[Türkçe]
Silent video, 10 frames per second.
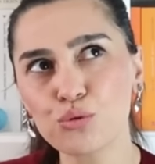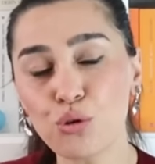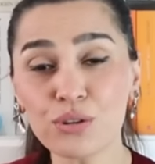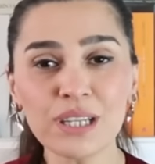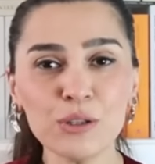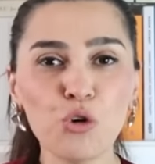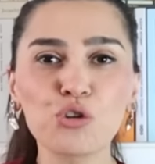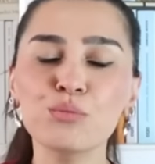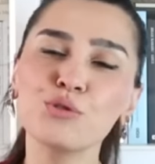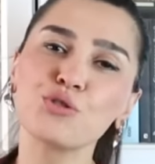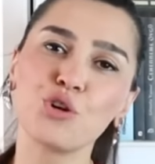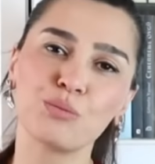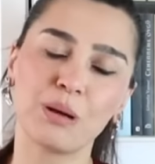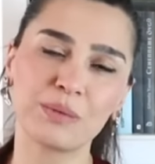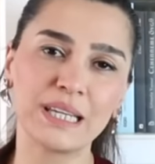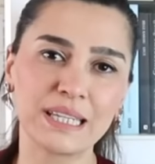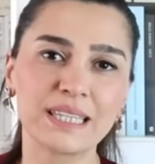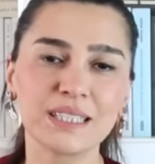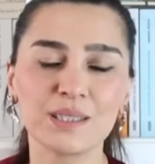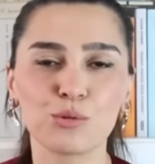çoktan okumuş olmam
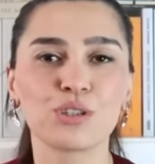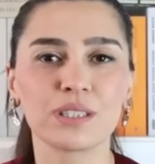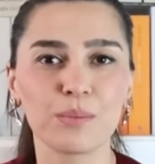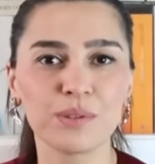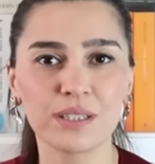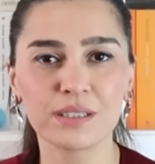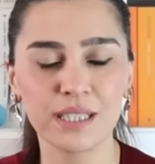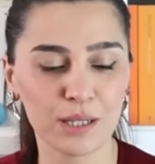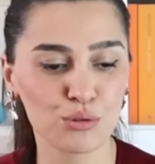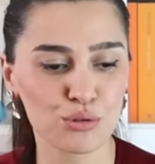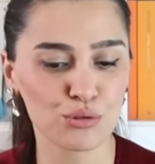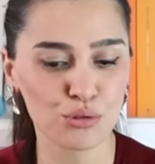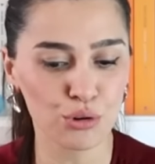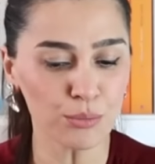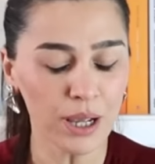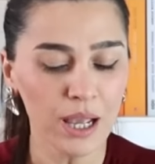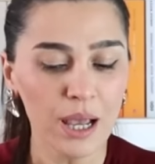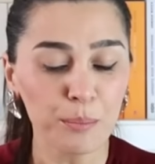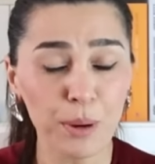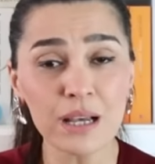gerekirdi bu kitapları diye düşünüyorum.
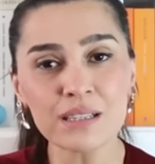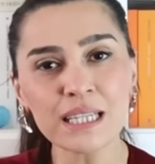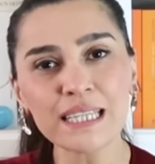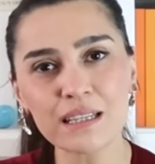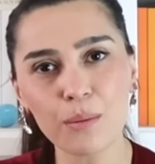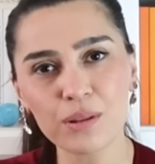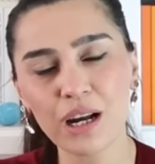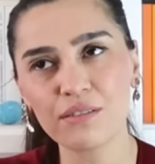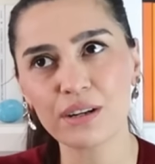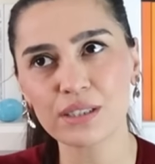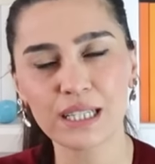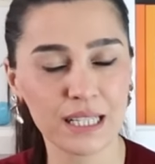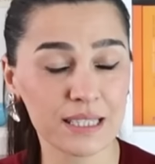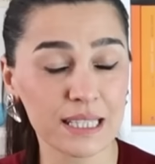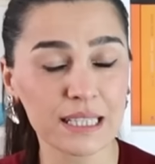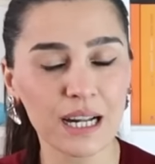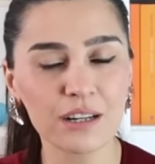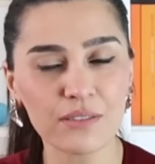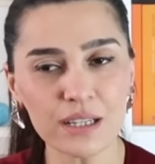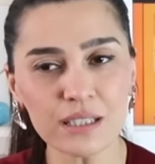Bazı kitaplar var,
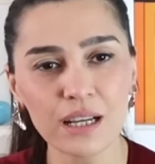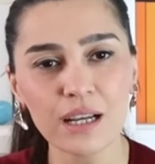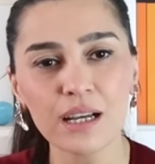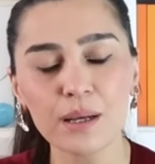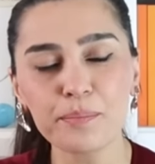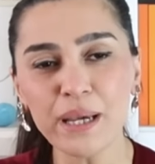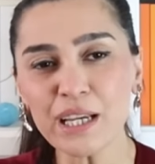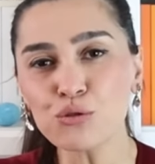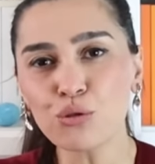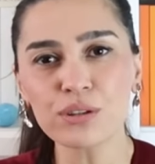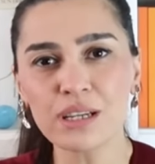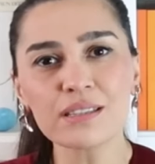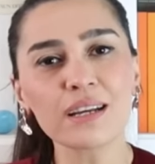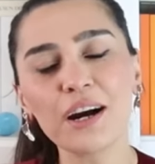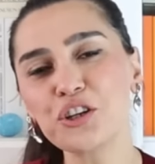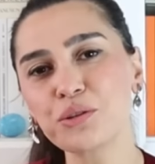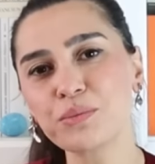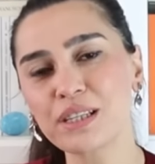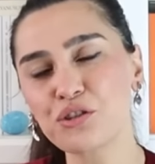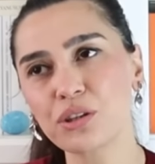klasikler var. Pek çok kez
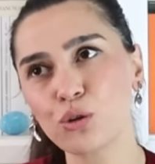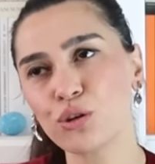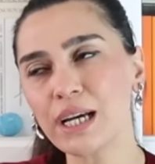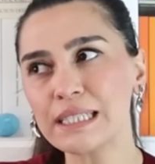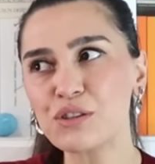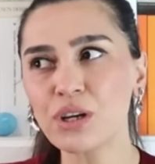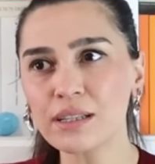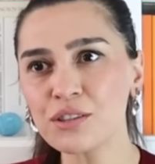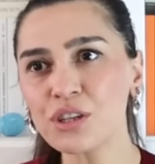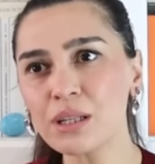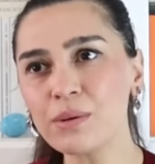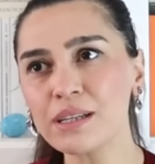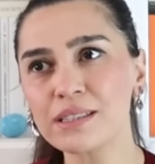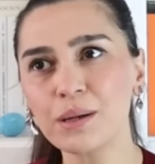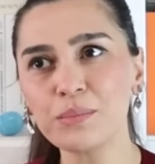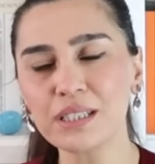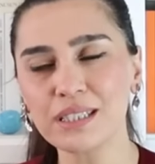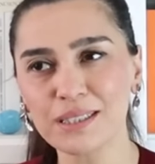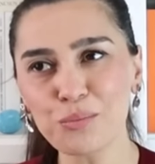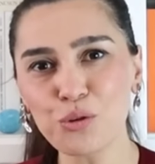karşımıza çıkıyor. Yani çağdaş edebiyattan
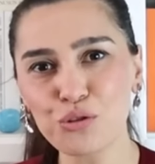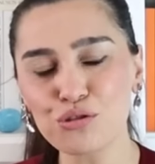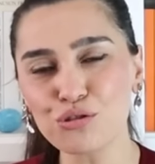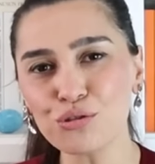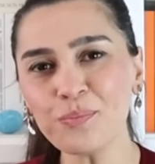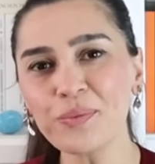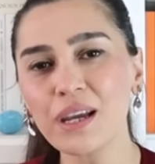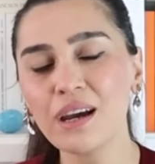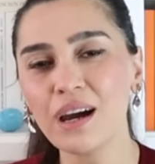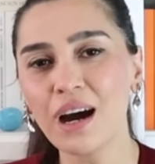bir kitap okuyorum